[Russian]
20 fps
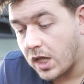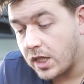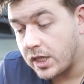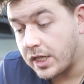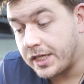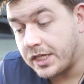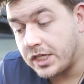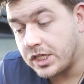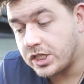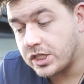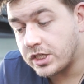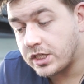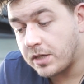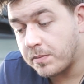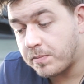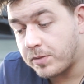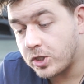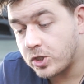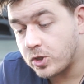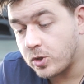Логически
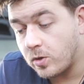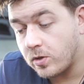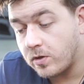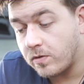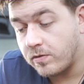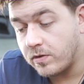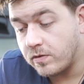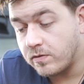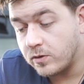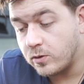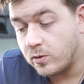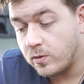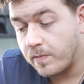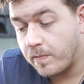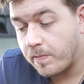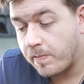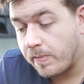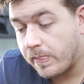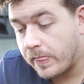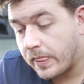пришел к выводу,
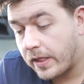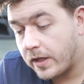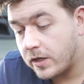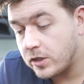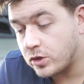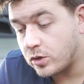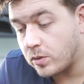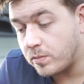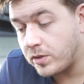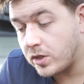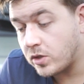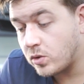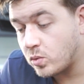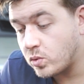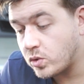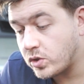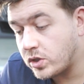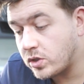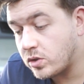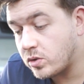что мне
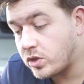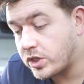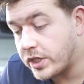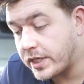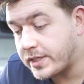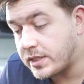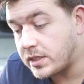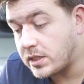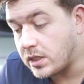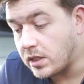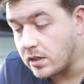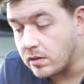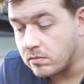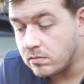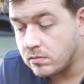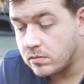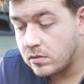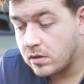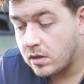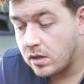нужно изучать Си.
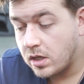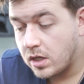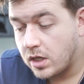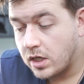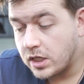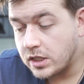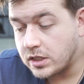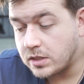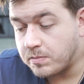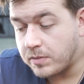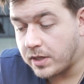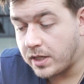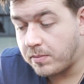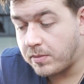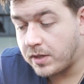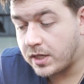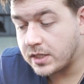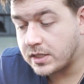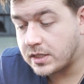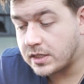С
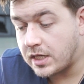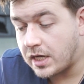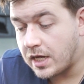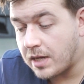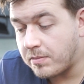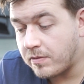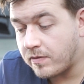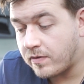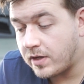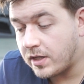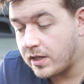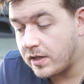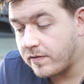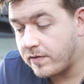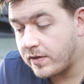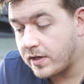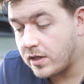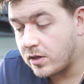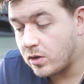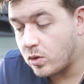моими костылями в
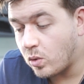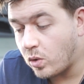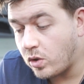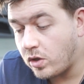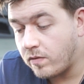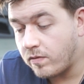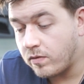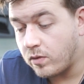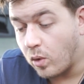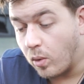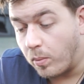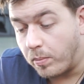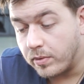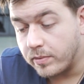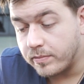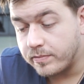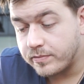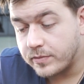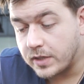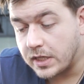голове, но не в лоб.
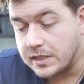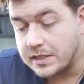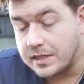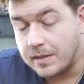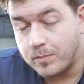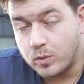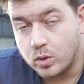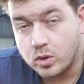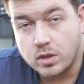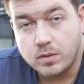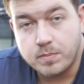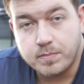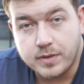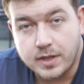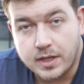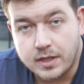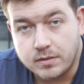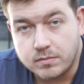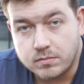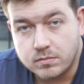Разработал
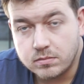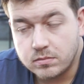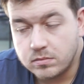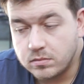план.